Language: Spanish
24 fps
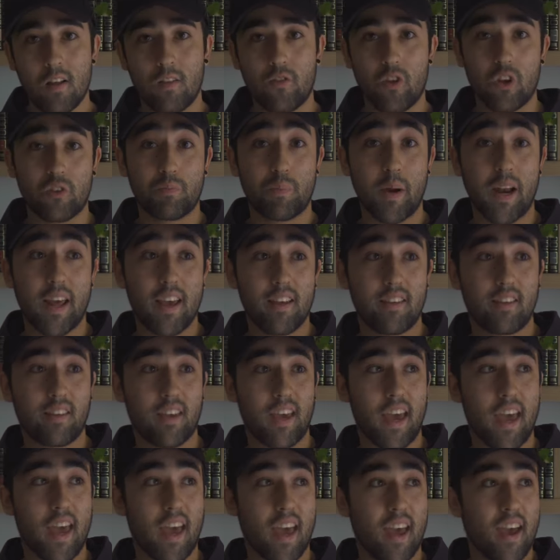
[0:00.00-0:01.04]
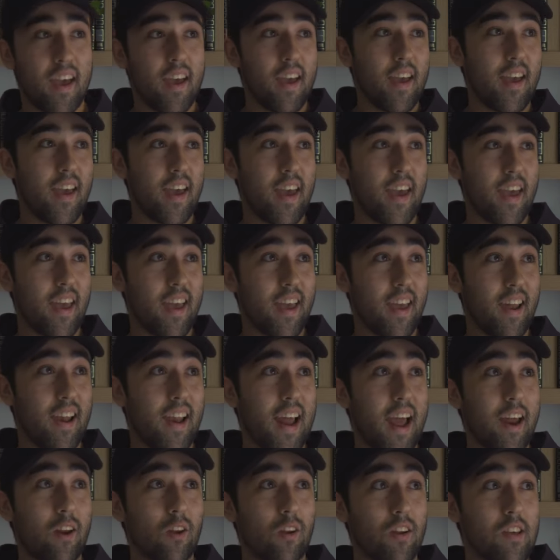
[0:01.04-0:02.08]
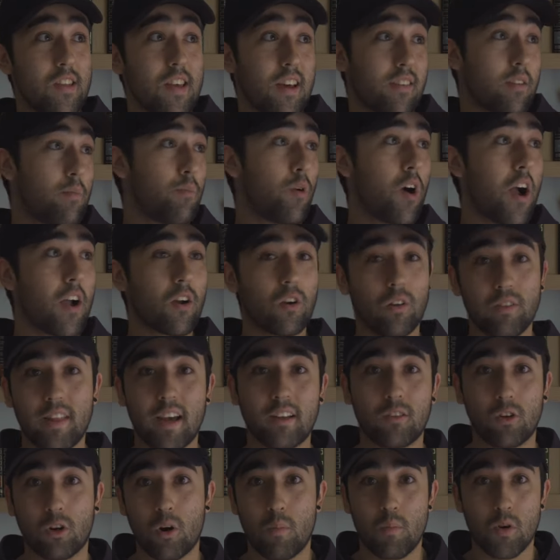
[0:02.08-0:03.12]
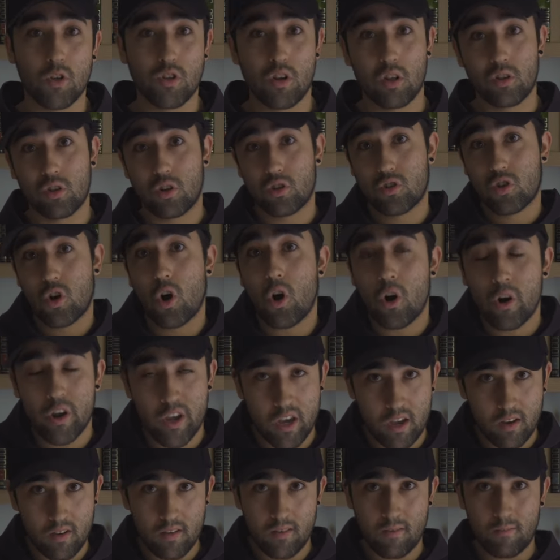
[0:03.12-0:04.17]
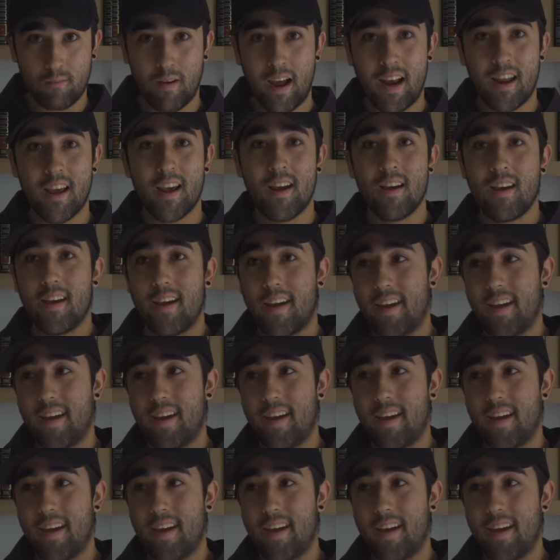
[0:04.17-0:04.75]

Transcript: no esperéis que eh, la aerolínea se ponga en contacto con vosotros hoy. ¿Vale?